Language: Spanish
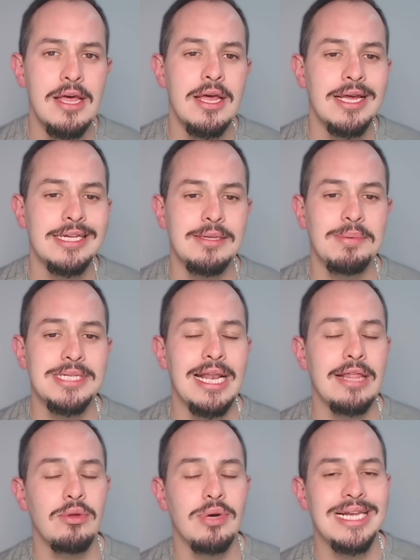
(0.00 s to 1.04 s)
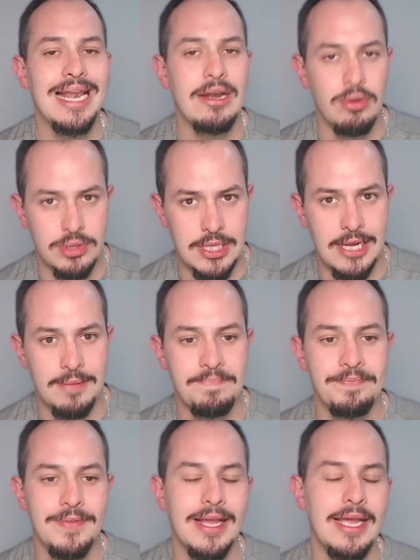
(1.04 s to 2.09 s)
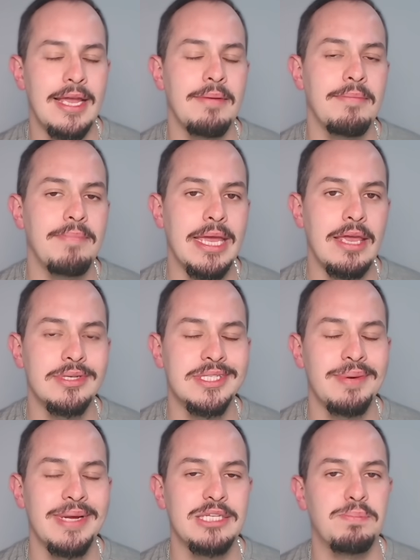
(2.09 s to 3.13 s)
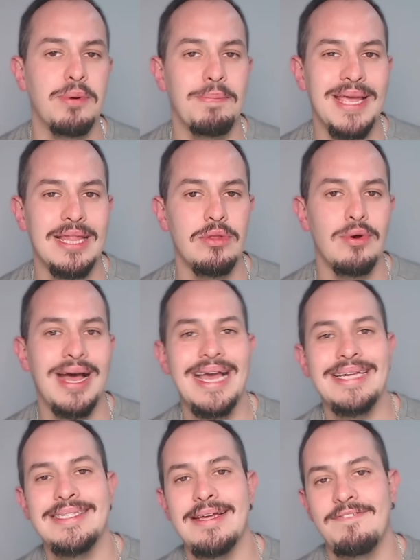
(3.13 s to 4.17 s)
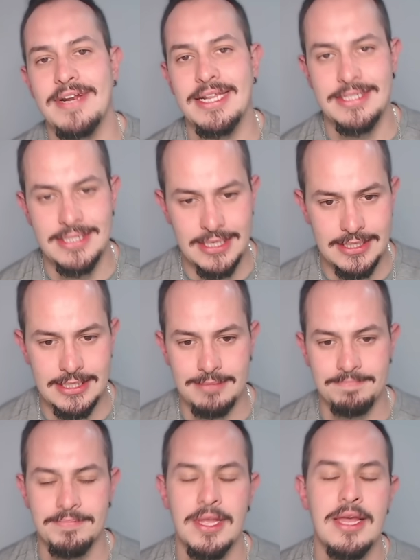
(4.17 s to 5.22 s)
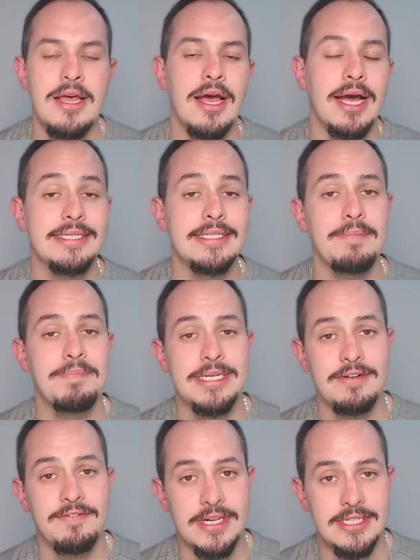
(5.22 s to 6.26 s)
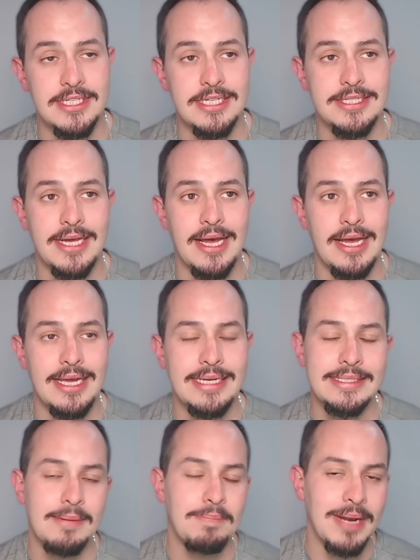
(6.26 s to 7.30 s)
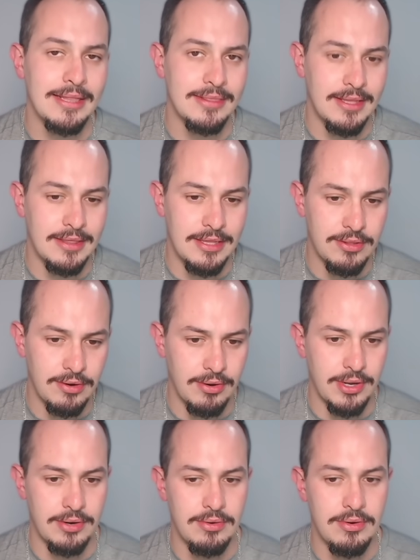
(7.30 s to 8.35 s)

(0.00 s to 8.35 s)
estaba saliendo la nota que México estaba expropiando a esta francesa, a esta empresa francesa, esta planta de hidrógeno.